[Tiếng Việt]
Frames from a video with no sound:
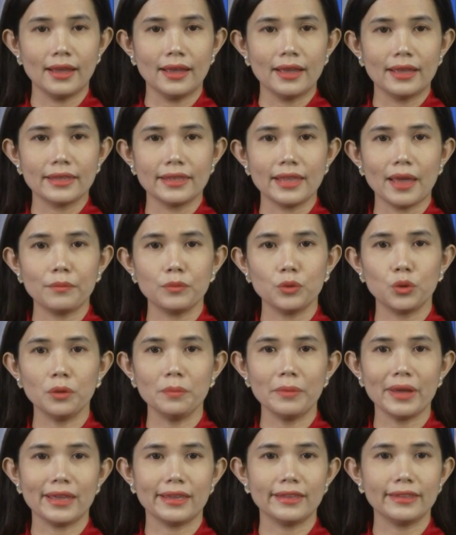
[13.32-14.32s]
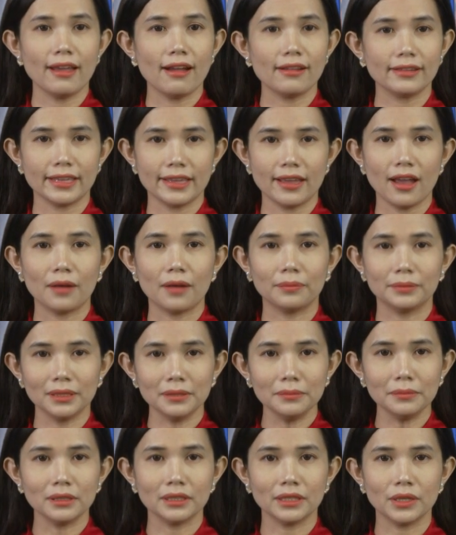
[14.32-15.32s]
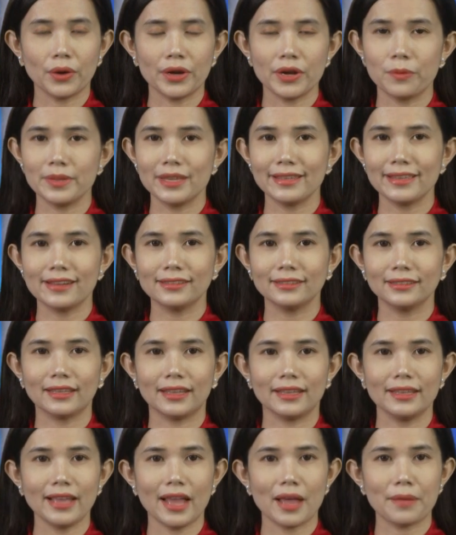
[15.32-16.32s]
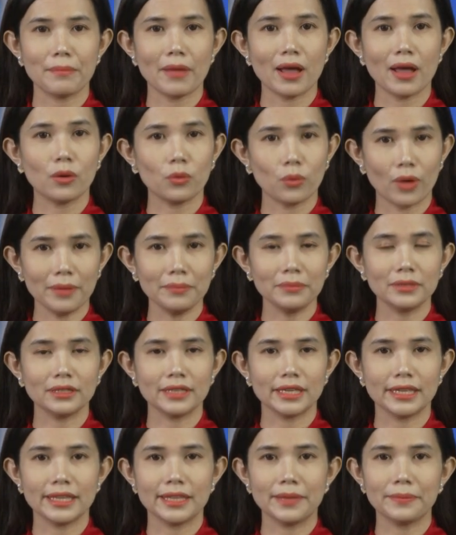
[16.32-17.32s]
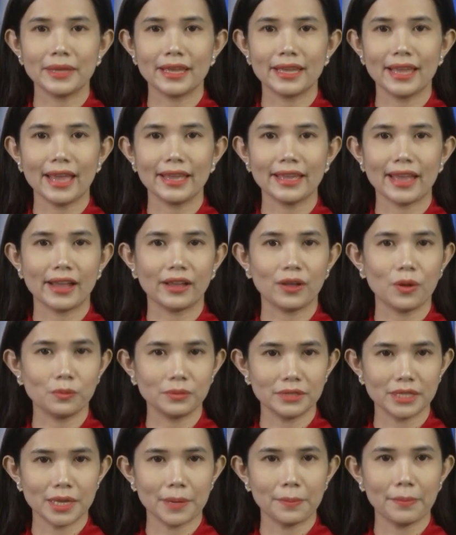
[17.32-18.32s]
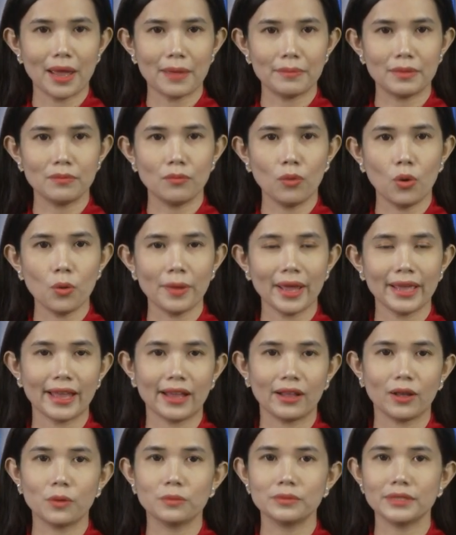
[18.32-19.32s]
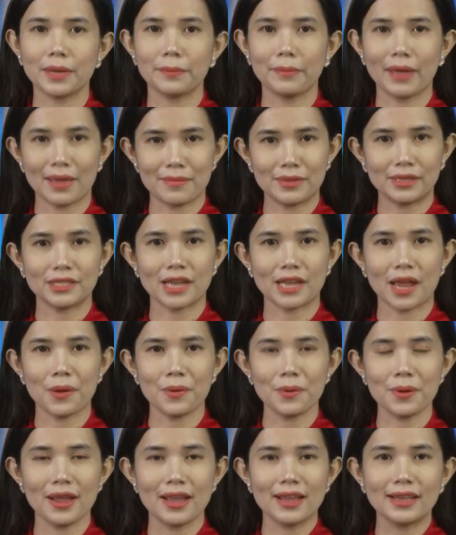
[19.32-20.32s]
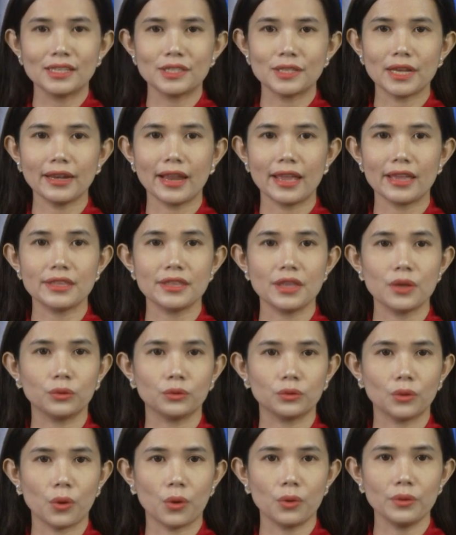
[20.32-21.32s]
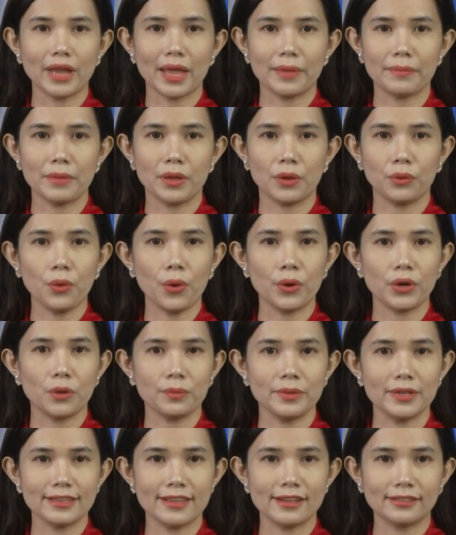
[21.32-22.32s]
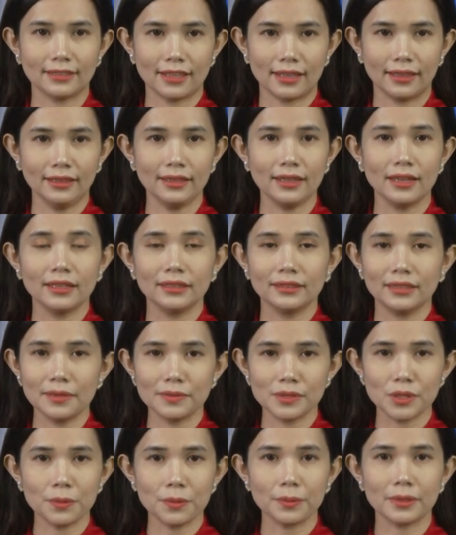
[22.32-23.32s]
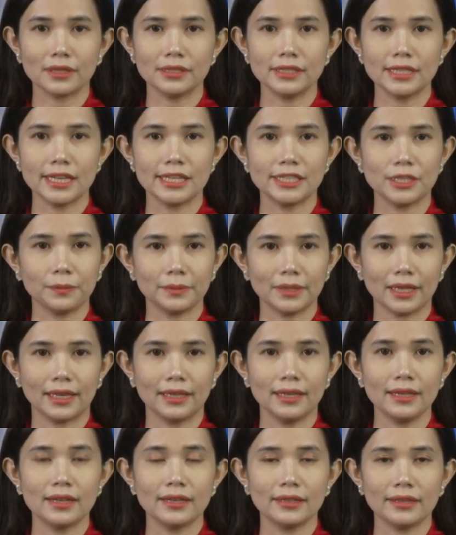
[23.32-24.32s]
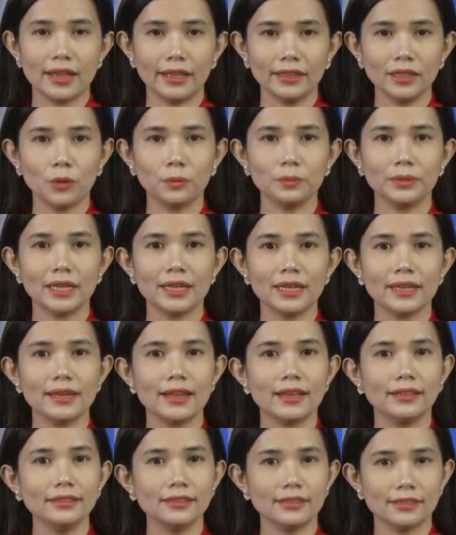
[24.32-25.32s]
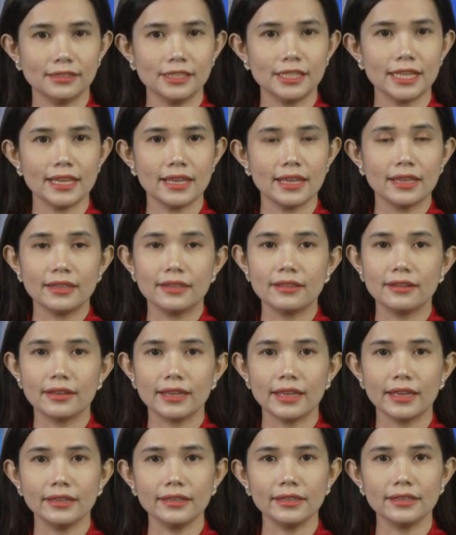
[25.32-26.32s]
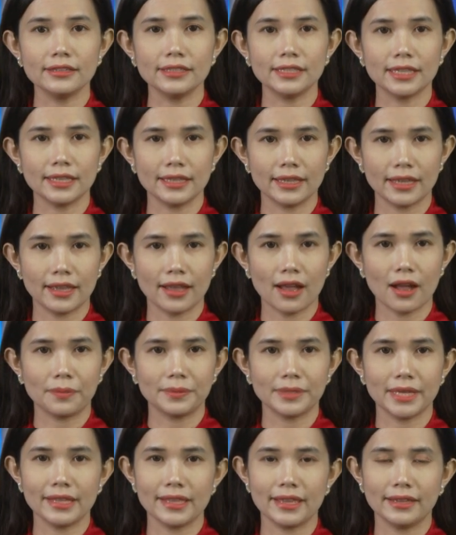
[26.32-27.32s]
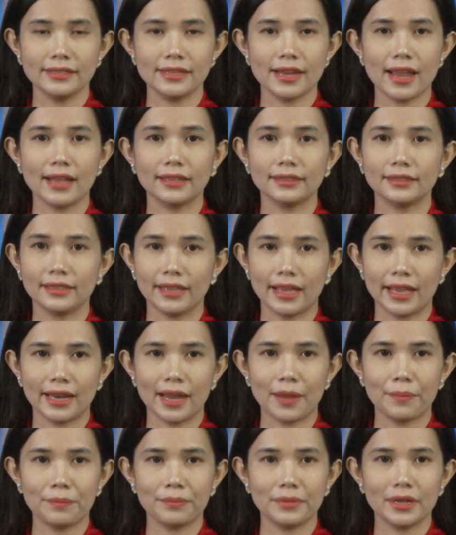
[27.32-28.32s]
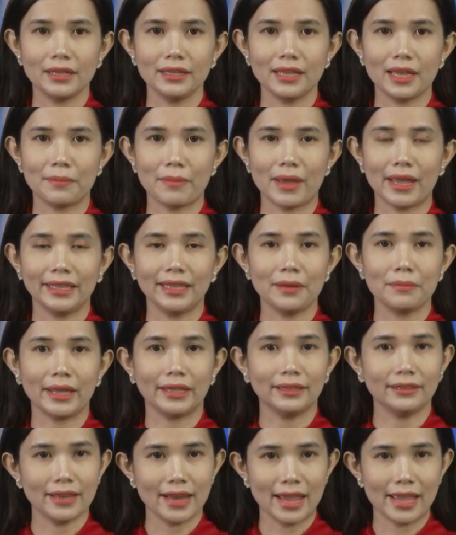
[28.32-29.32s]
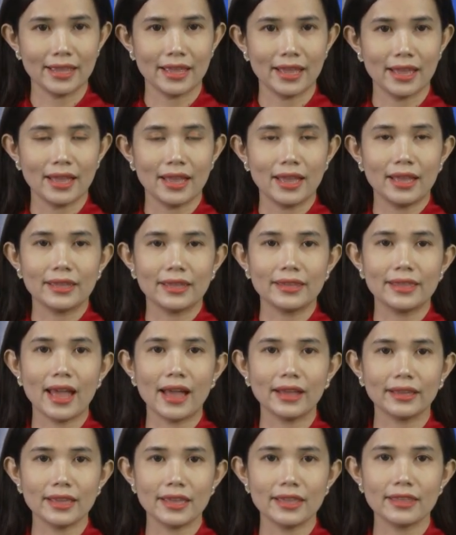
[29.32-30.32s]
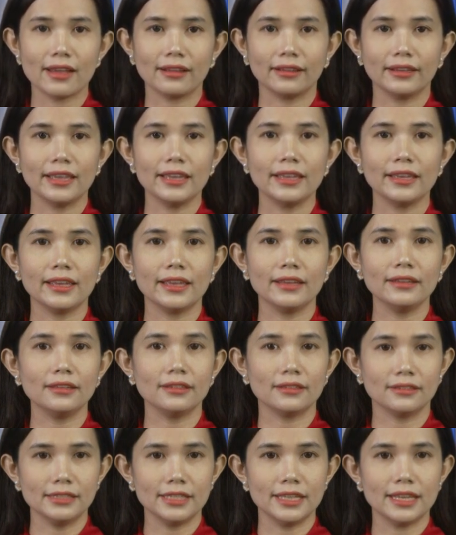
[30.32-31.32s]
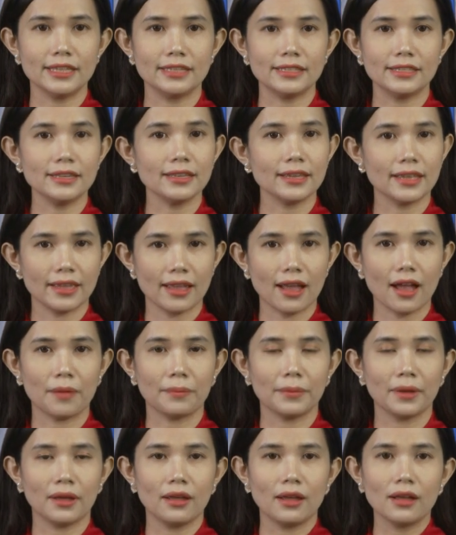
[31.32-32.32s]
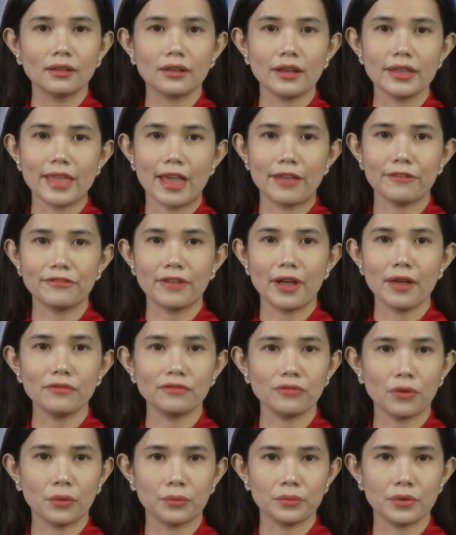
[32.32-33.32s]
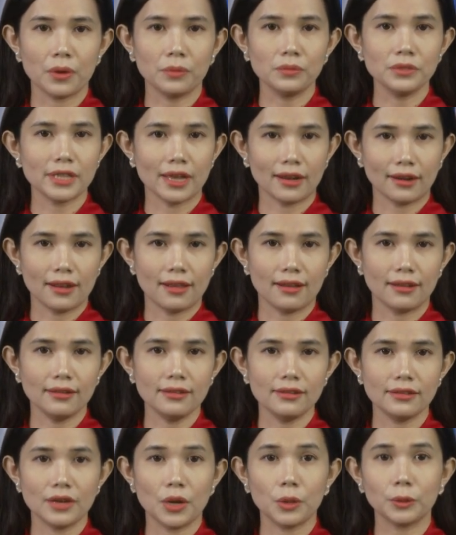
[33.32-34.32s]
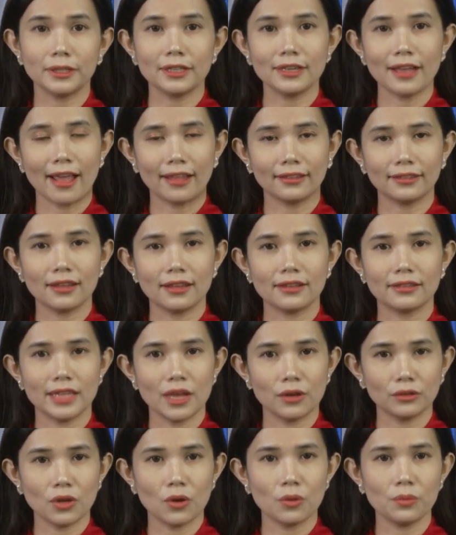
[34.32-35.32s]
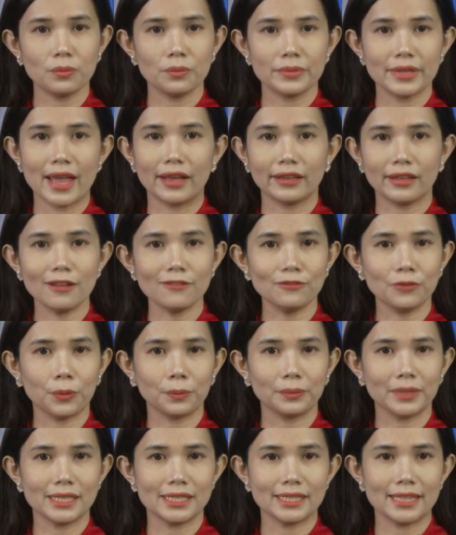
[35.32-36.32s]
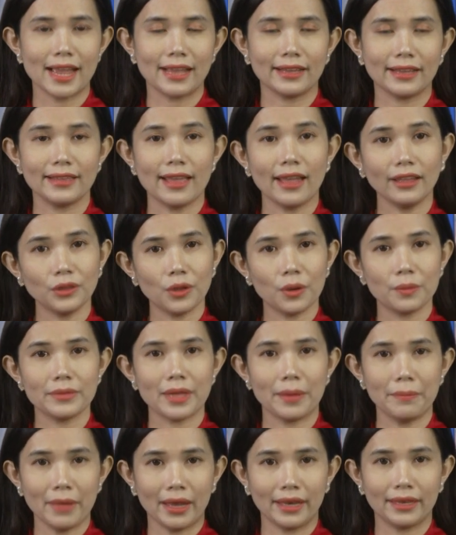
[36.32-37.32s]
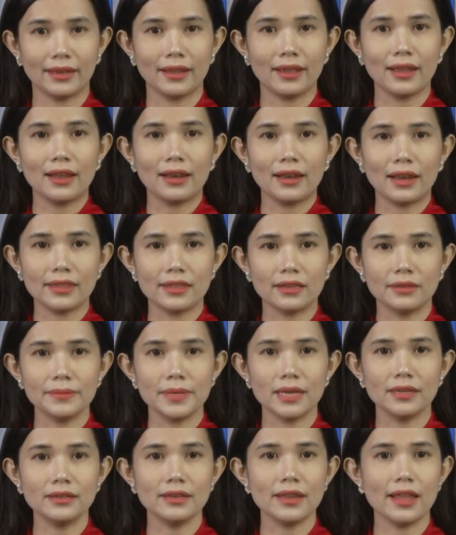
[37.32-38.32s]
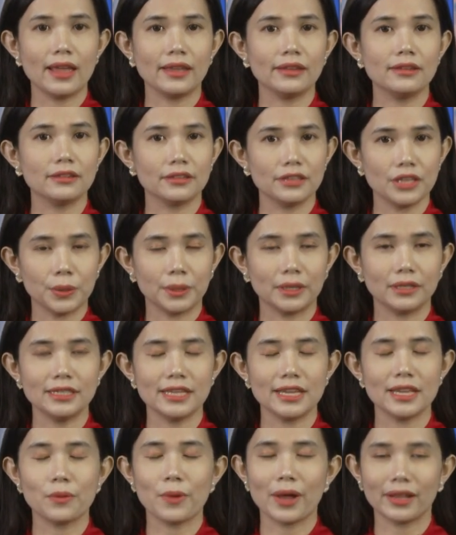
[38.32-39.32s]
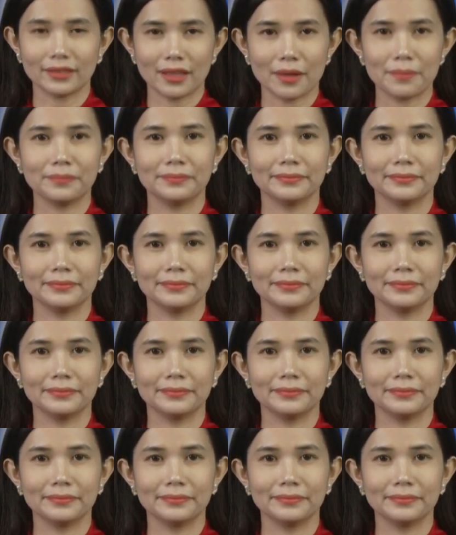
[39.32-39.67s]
Nhằm chuẩn bị cho kỳ họp thứ 10 Hội đồng Nhân dân tỉnh Cà Mau khóa 10, nhiệm kỳ 2021-2026, sáng nay nhiều tổ đại biểu Hội đồng Nhân dân tỉnh tiếp xúc cử tri trong tỉnh để thông tin đến cử tri dự kiến chương trình kỳ họp sẽ diễn ra từ ngày 5 đến ngày 7 tháng 7 tới đây và ghi nhận ý kiến cử tri trước kỳ họp có giải pháp phòng chống sạt lở, đầu tư hạ tầng giao thông và khắc phục tình trạng giá tôm giảm mạnh là những vấn đề được nhiều cử tri quan tâm.